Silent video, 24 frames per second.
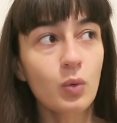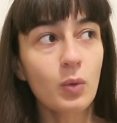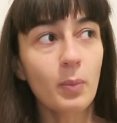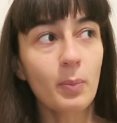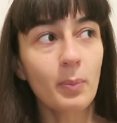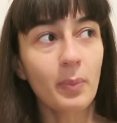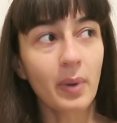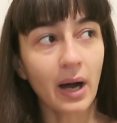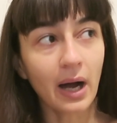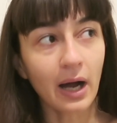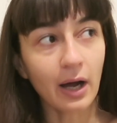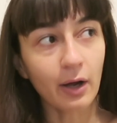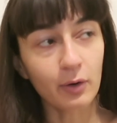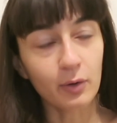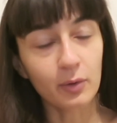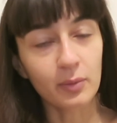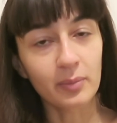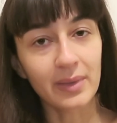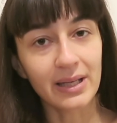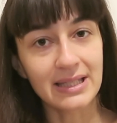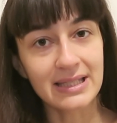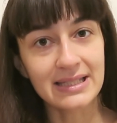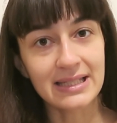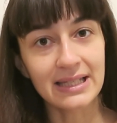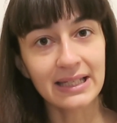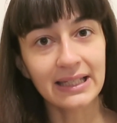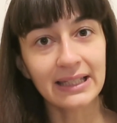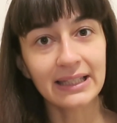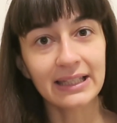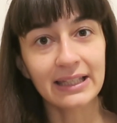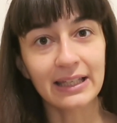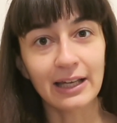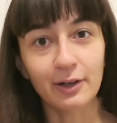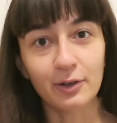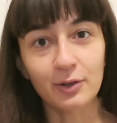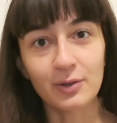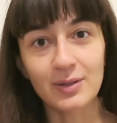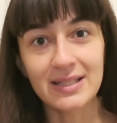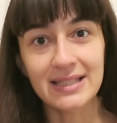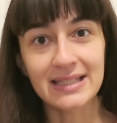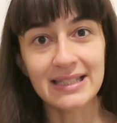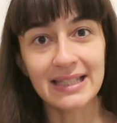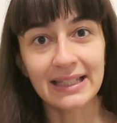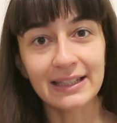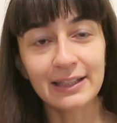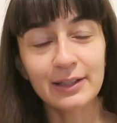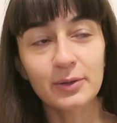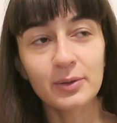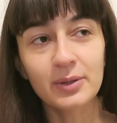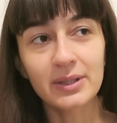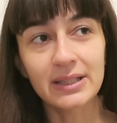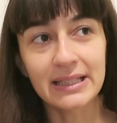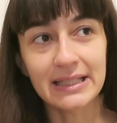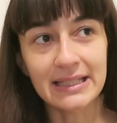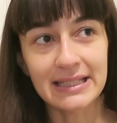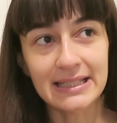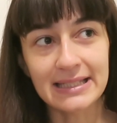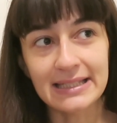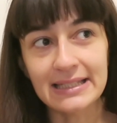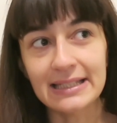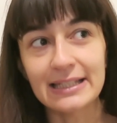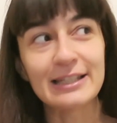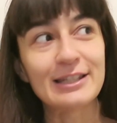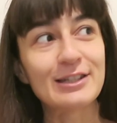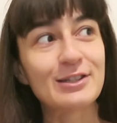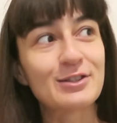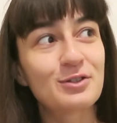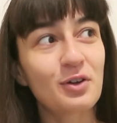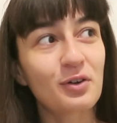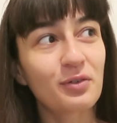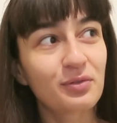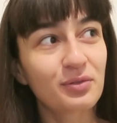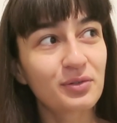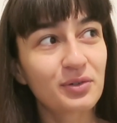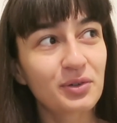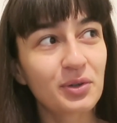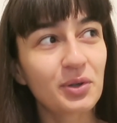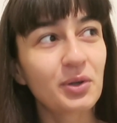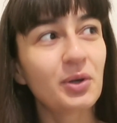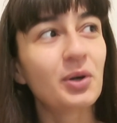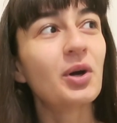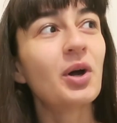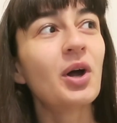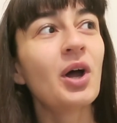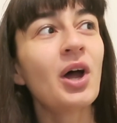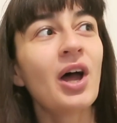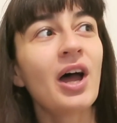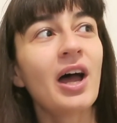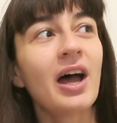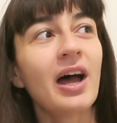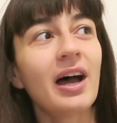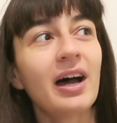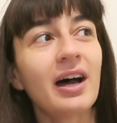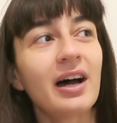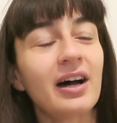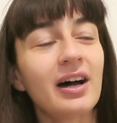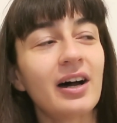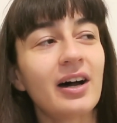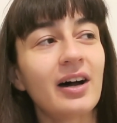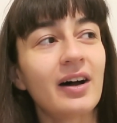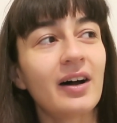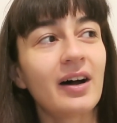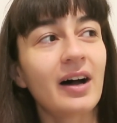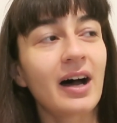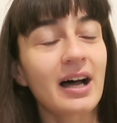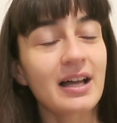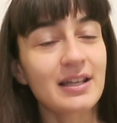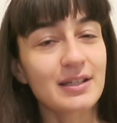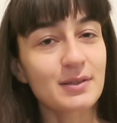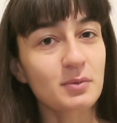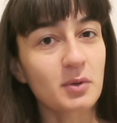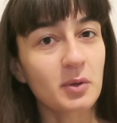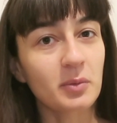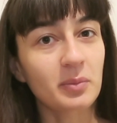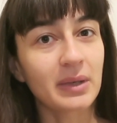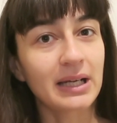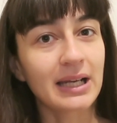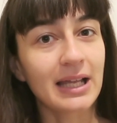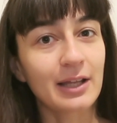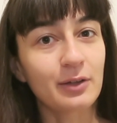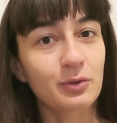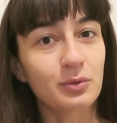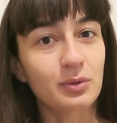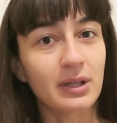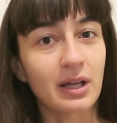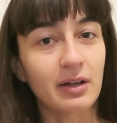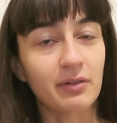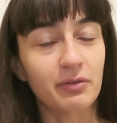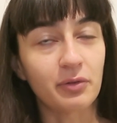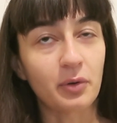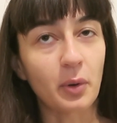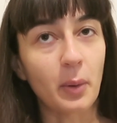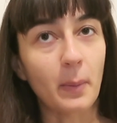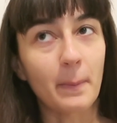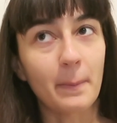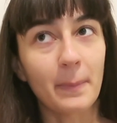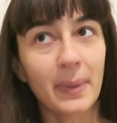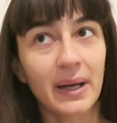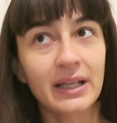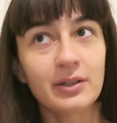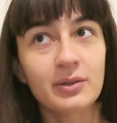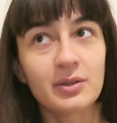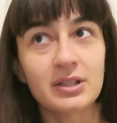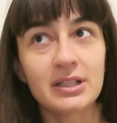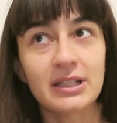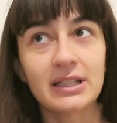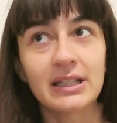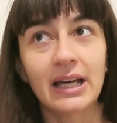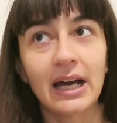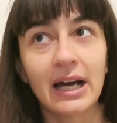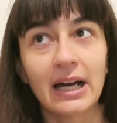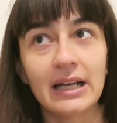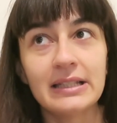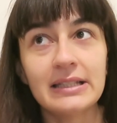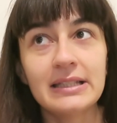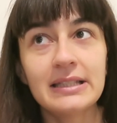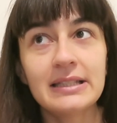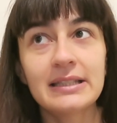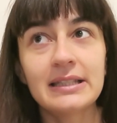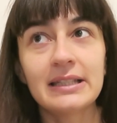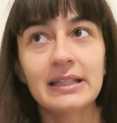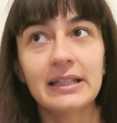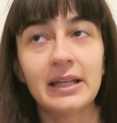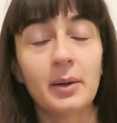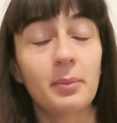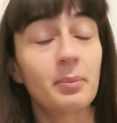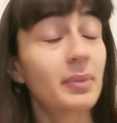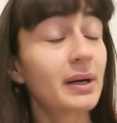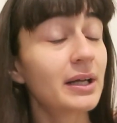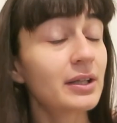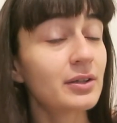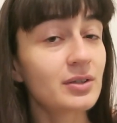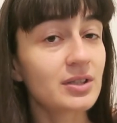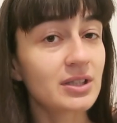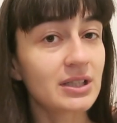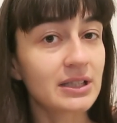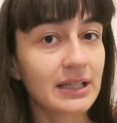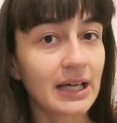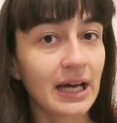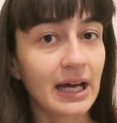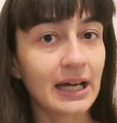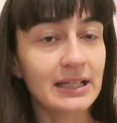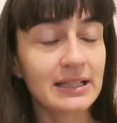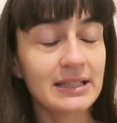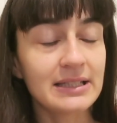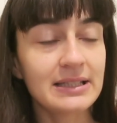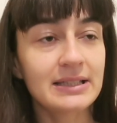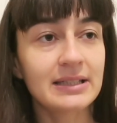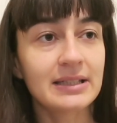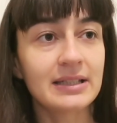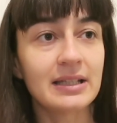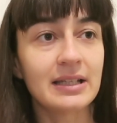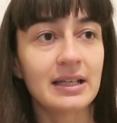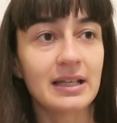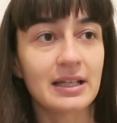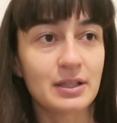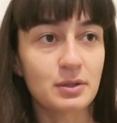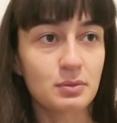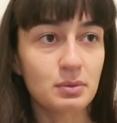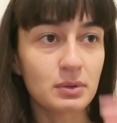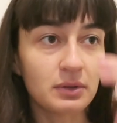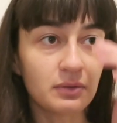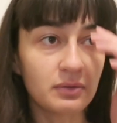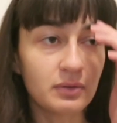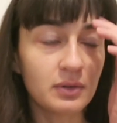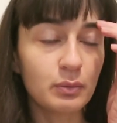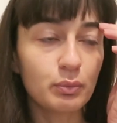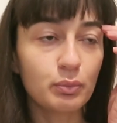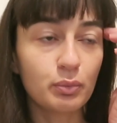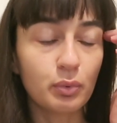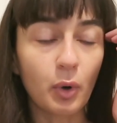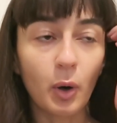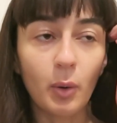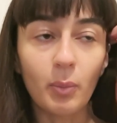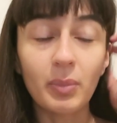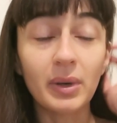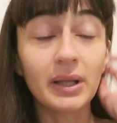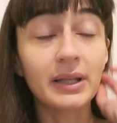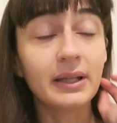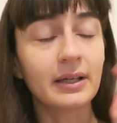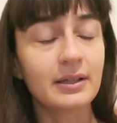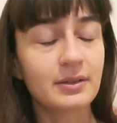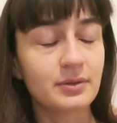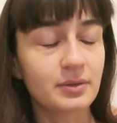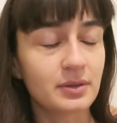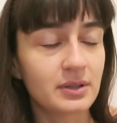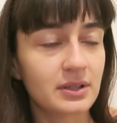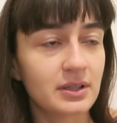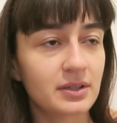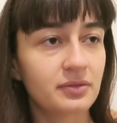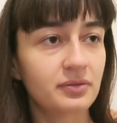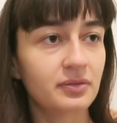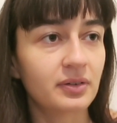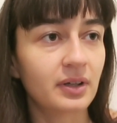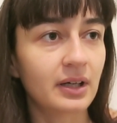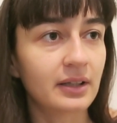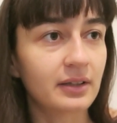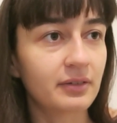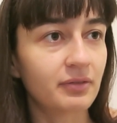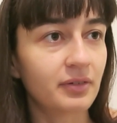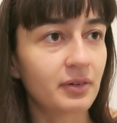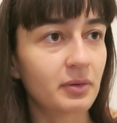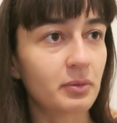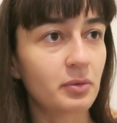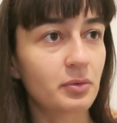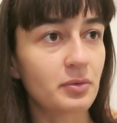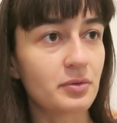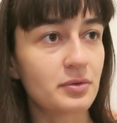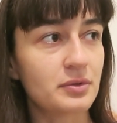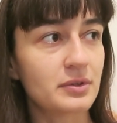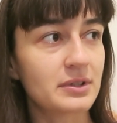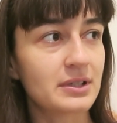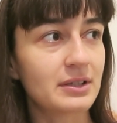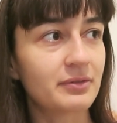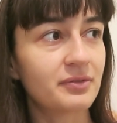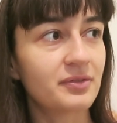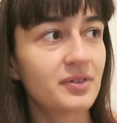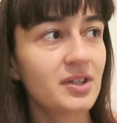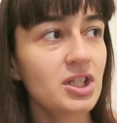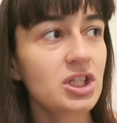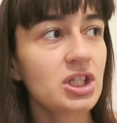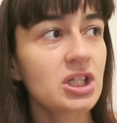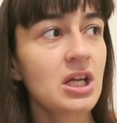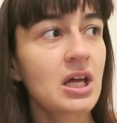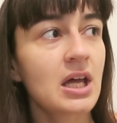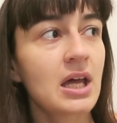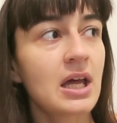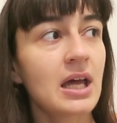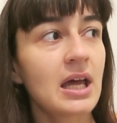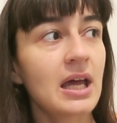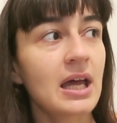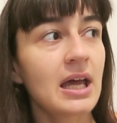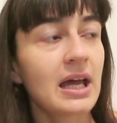ou par le médecin qui a constaté le décès. Sauf que à ce moment-là, nous n'avions pas de généraliste, il n'y a pas de généraliste qui l'a suivi pour plein de raisons différentes, enfin on s'en fiche.